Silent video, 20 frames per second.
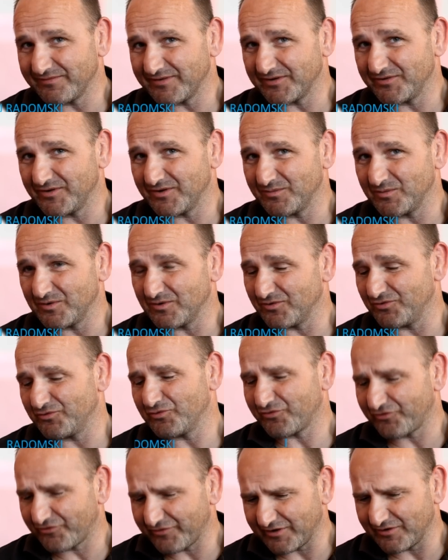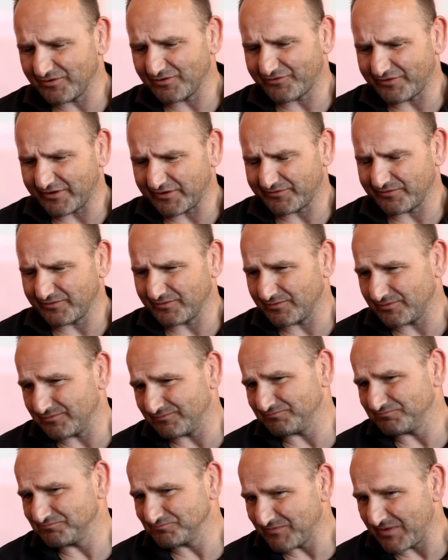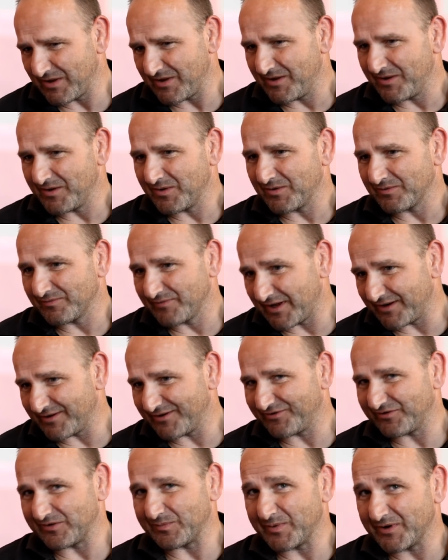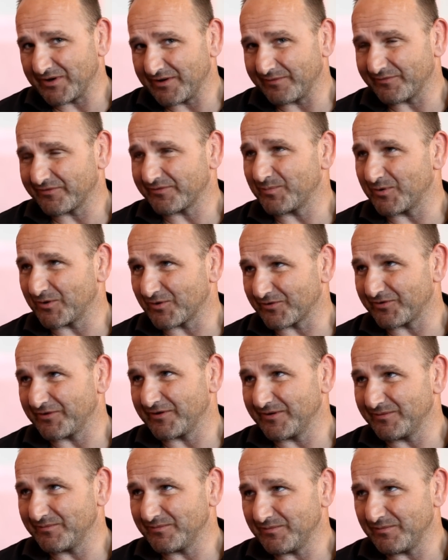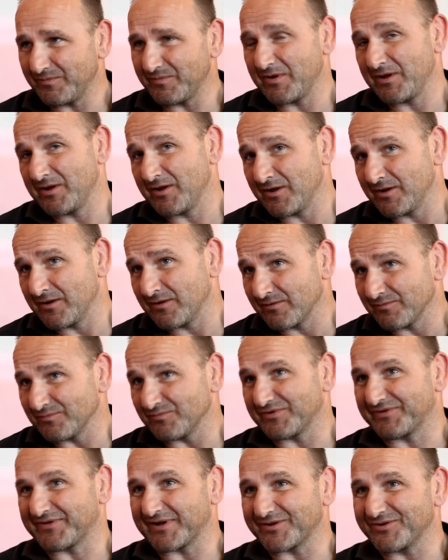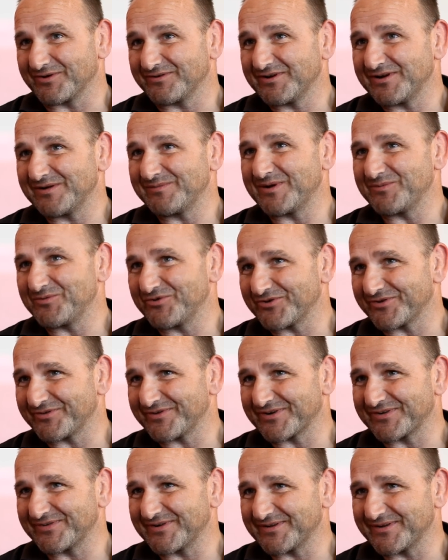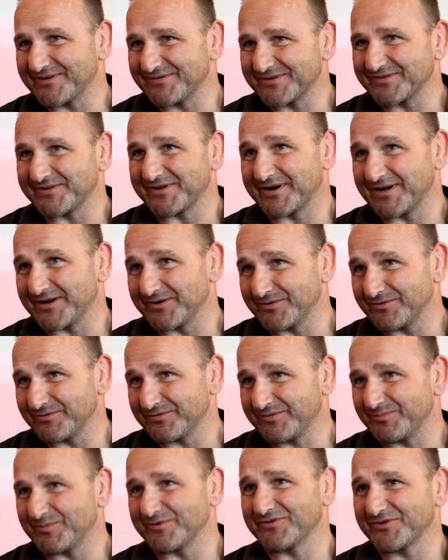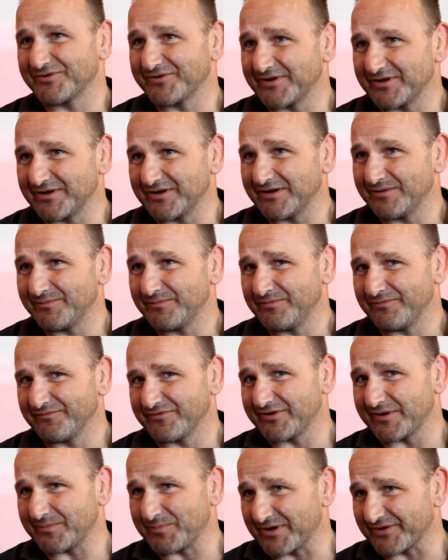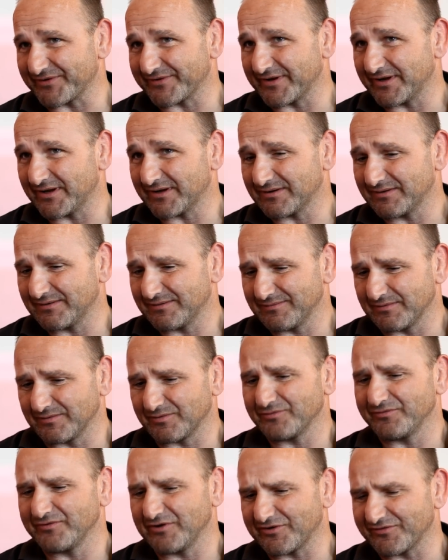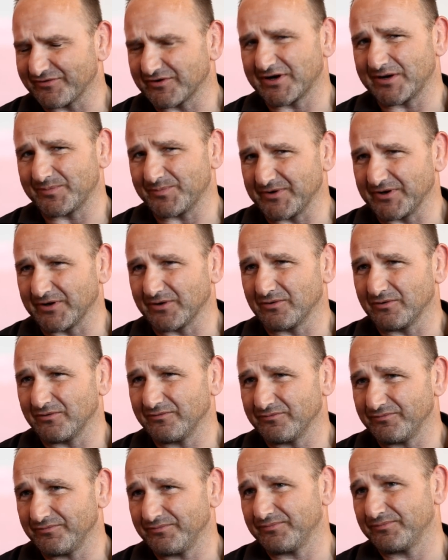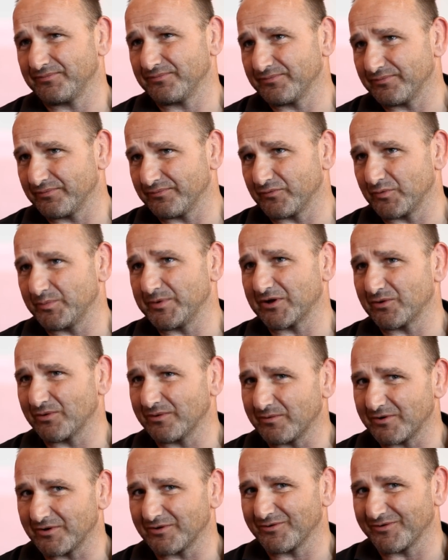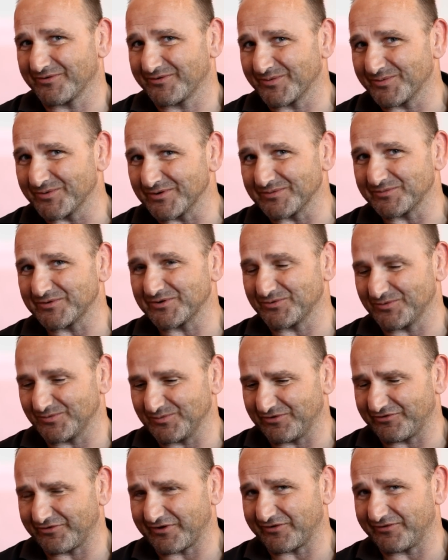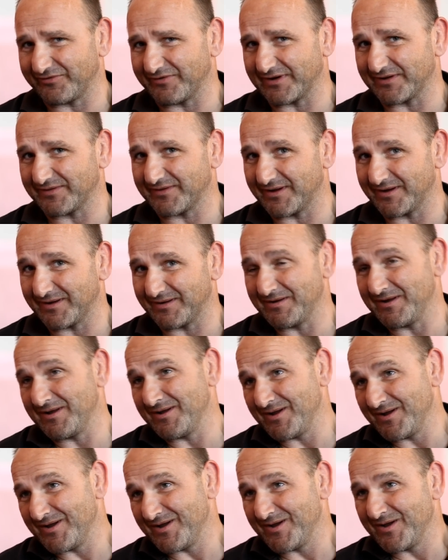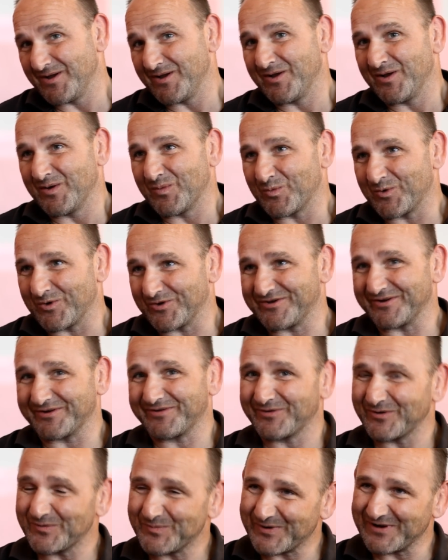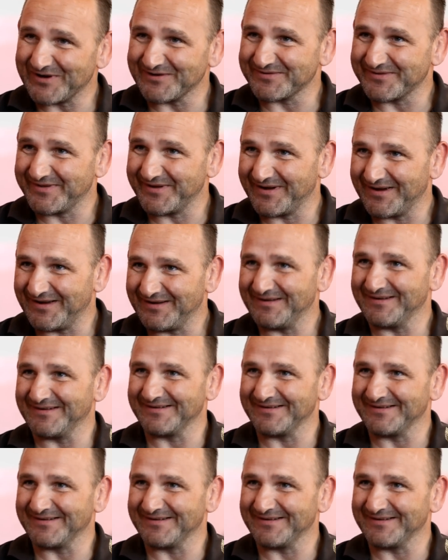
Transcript: wiadomo, od dłuższego czasu dalej się pająm sportem. Startowałem na Mistrzostwach Świata Weteranów z powodzeniem w zapasach, również w grapplingu. W ubiegłym roku zdobyłem tytuł Mistrza Świata. Młodzież co prawda